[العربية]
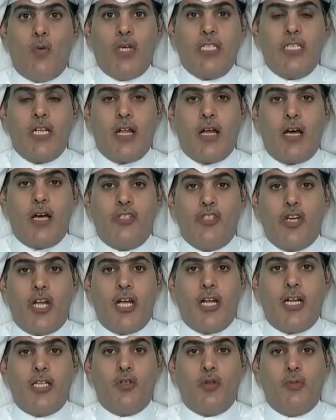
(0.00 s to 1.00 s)
وصل
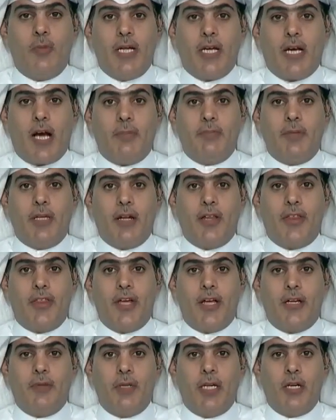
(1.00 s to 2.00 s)
جلالة الملك عبد الله
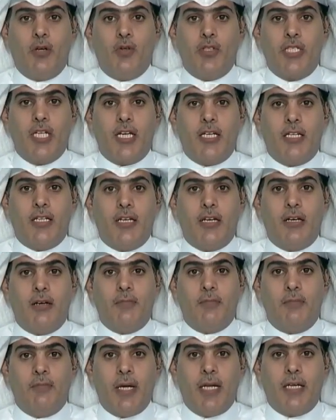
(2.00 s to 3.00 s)
الثاني بن الحسين
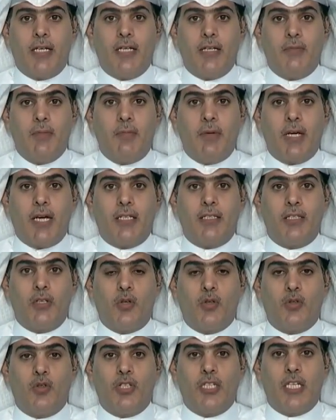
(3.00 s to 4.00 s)
ملك المملكة
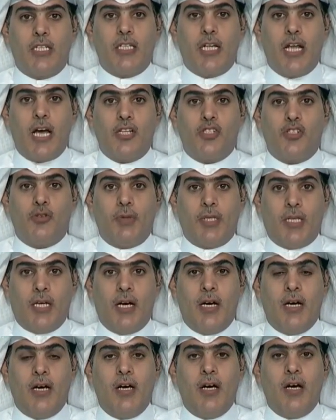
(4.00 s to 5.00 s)
الأردنية
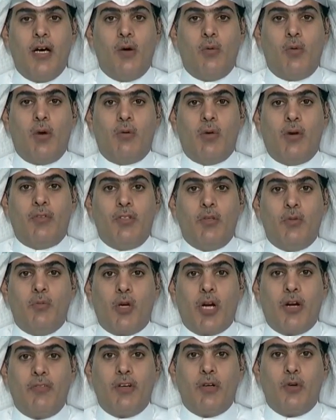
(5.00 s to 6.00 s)
الهاشمية والوفد
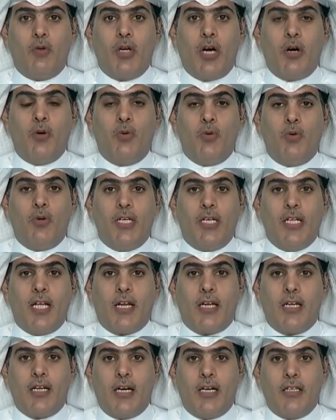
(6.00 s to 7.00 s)
المرافق له إلى
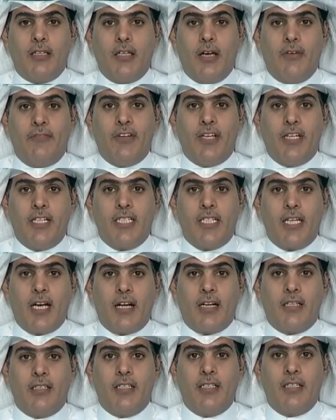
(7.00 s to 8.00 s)
الرياض في
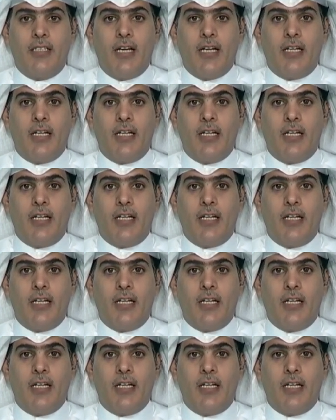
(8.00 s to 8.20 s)
زيارة